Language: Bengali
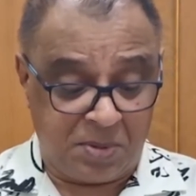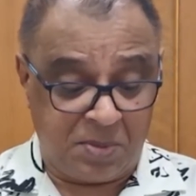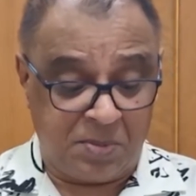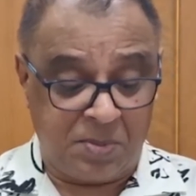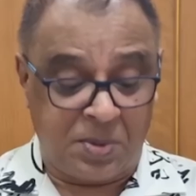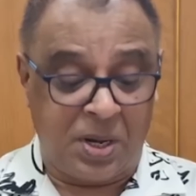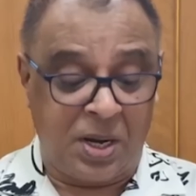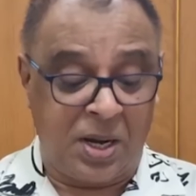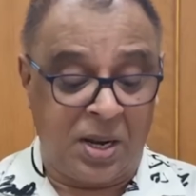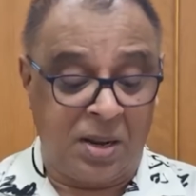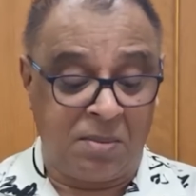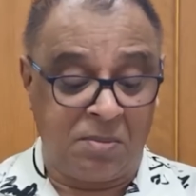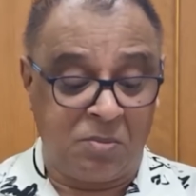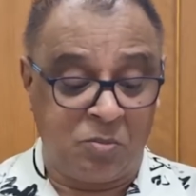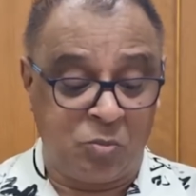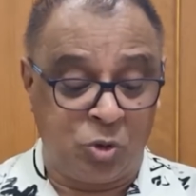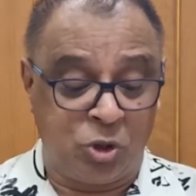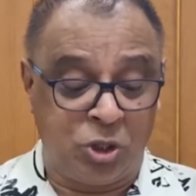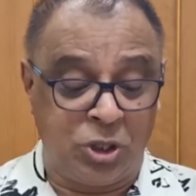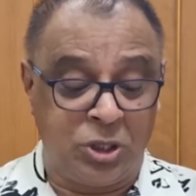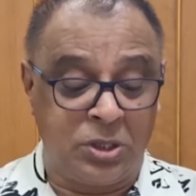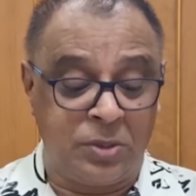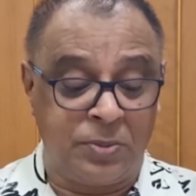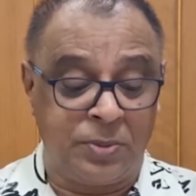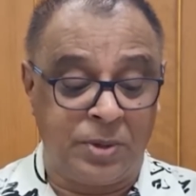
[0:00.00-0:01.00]
মানে
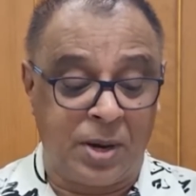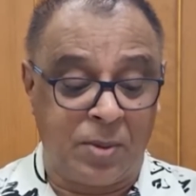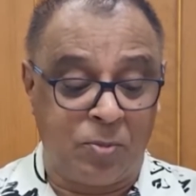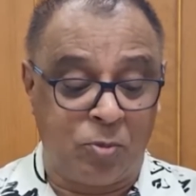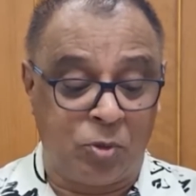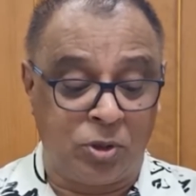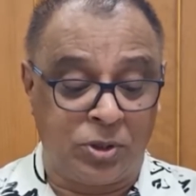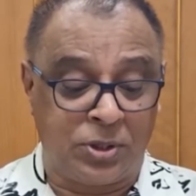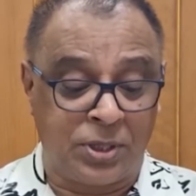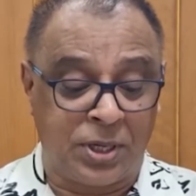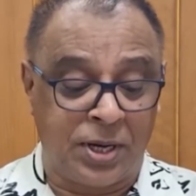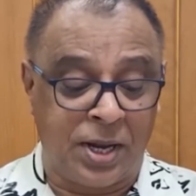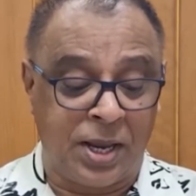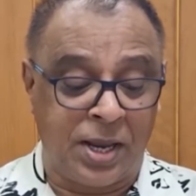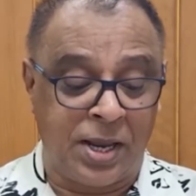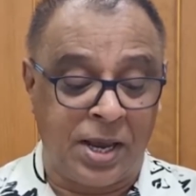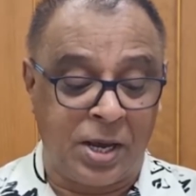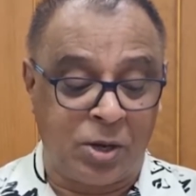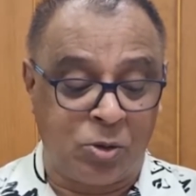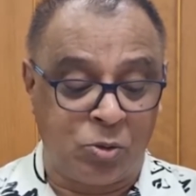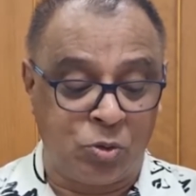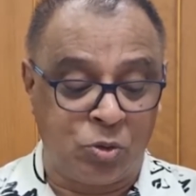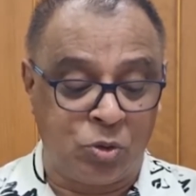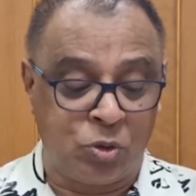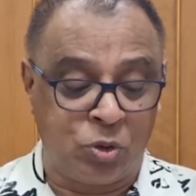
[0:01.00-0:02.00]
বুদ্ধিজীবীরা বলছেন এই
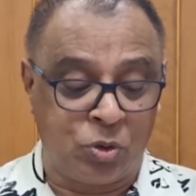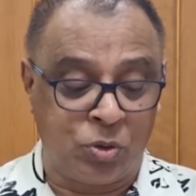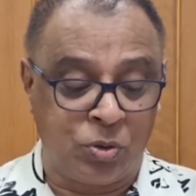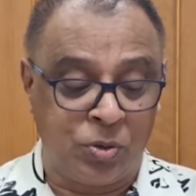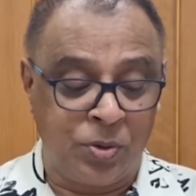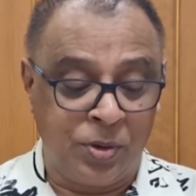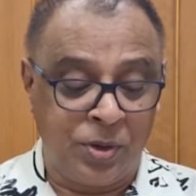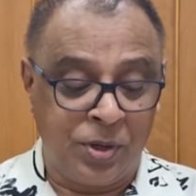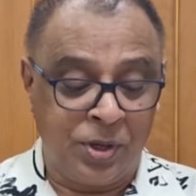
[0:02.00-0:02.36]
একুশ জন